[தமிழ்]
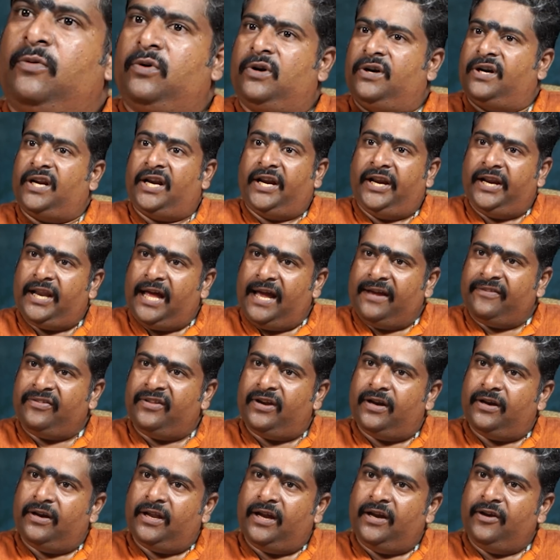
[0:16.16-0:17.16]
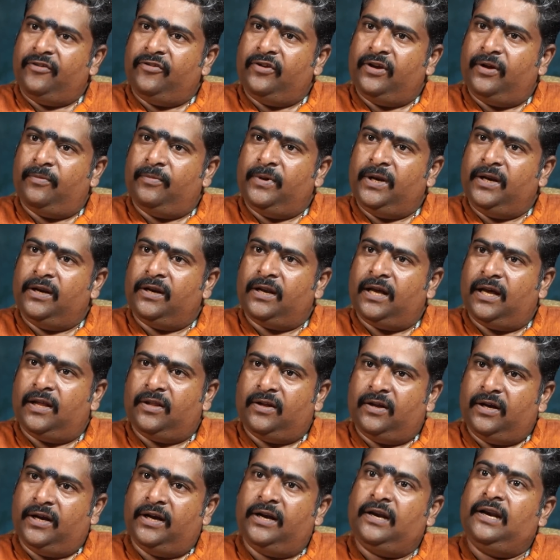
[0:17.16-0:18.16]
ஒரு ட்ரெயின் ஆக்சிடென்ட் ஆகிடுச்சு அப்படின்னா
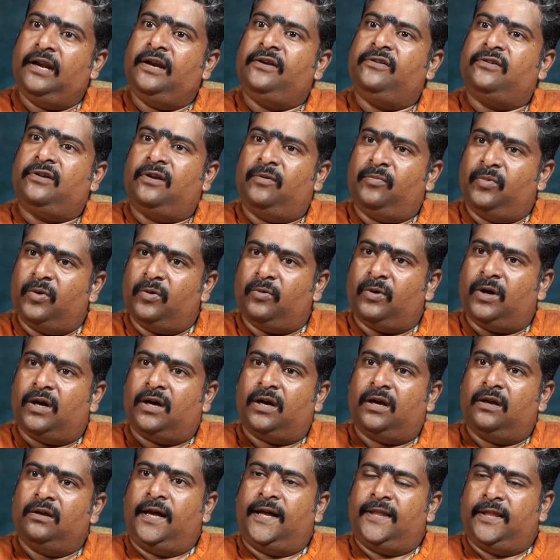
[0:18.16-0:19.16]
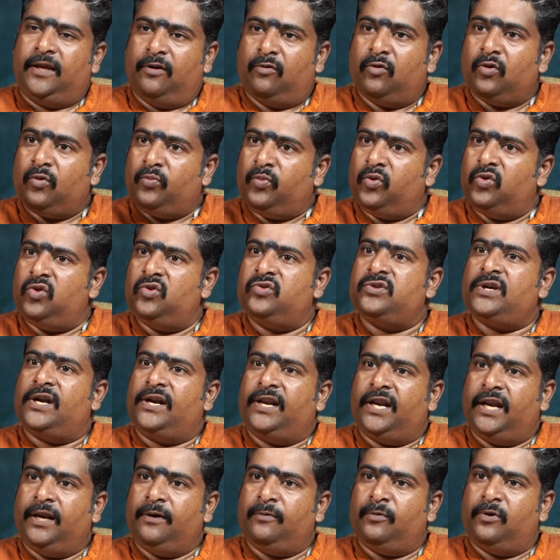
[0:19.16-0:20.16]
அதை ஹெட்லைன்ஸில் போடுவாங்க அதே ஒரு புதுசாக
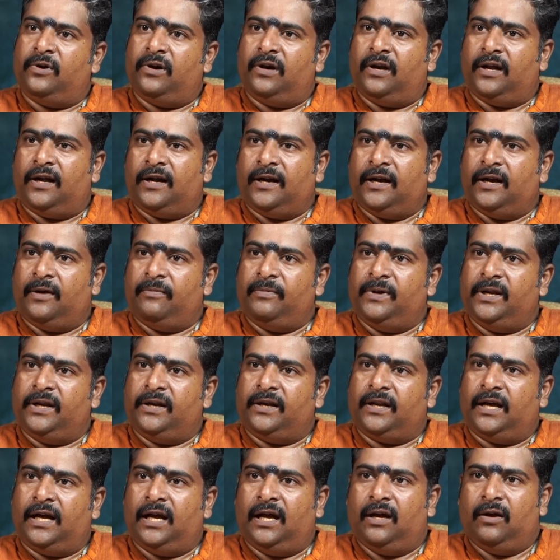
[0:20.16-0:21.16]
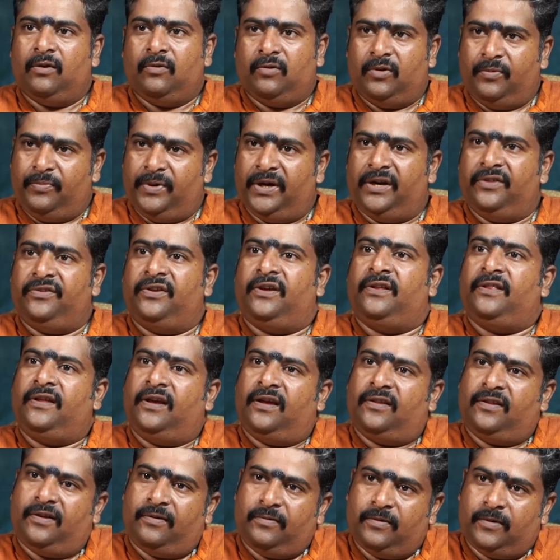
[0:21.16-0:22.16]
ட்ரெயின் விட்டுருக்காங்க அப்படின்னா ஒரு பெட்டி
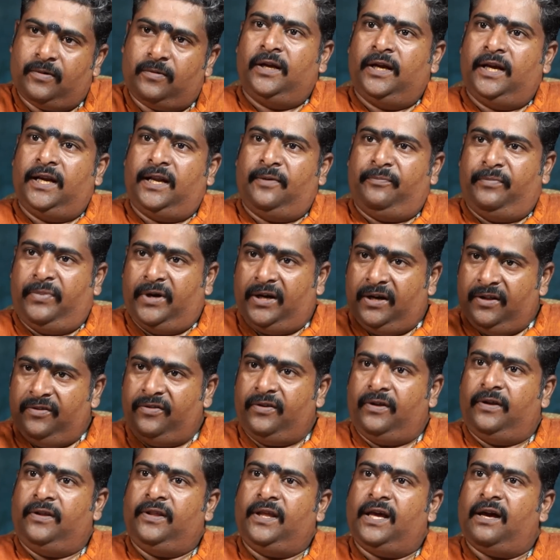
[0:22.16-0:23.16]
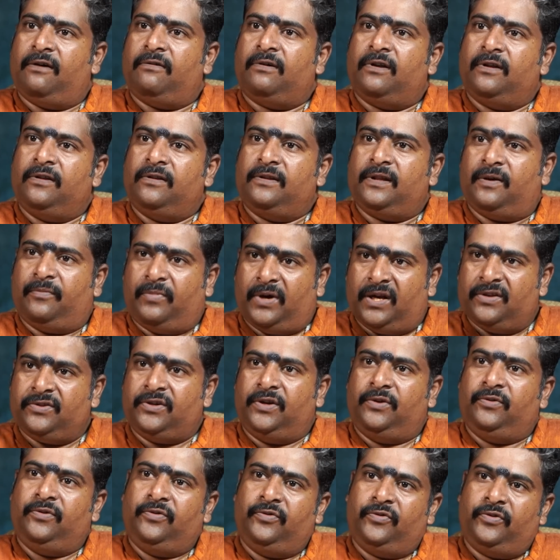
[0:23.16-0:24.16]
செய்தியாக தான் வரும் ஏன்னா பெட்டி செய்தியாக வர்றது தான்
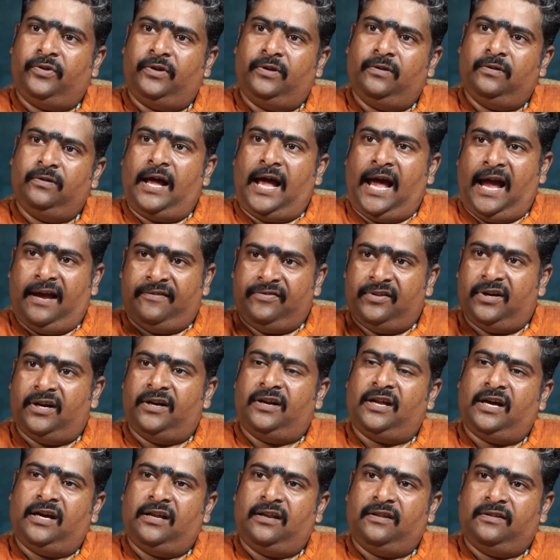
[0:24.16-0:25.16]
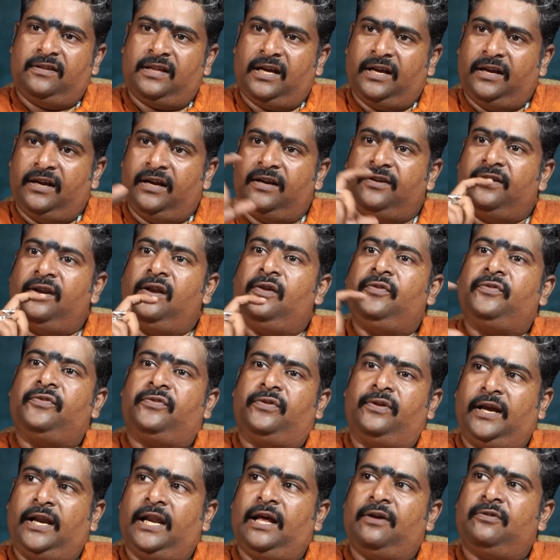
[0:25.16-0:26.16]
பாசிட்டிவ் நியூஸ் ஆக்சிடென்ட் ஆகிறது தான்
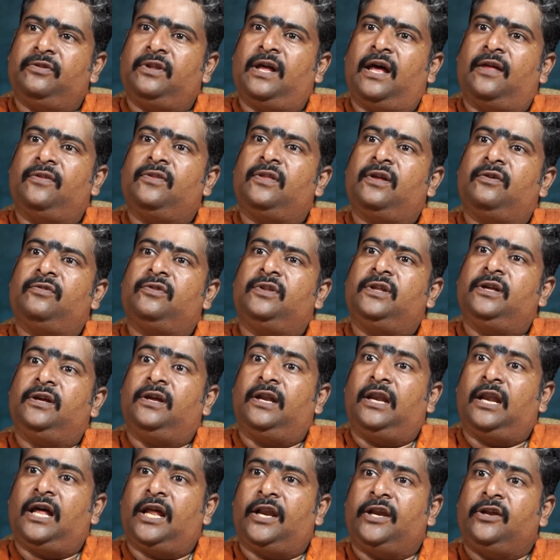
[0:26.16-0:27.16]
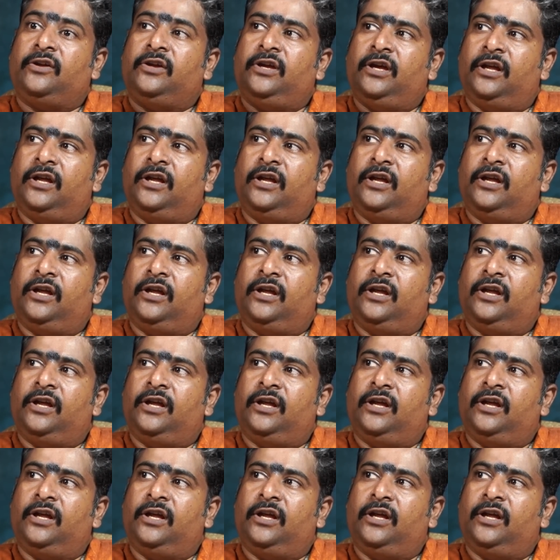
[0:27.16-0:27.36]
ஹெட்லைன்ஸ் ஏன்னா வந்து அதுதான் வந்து எல்லாரையும்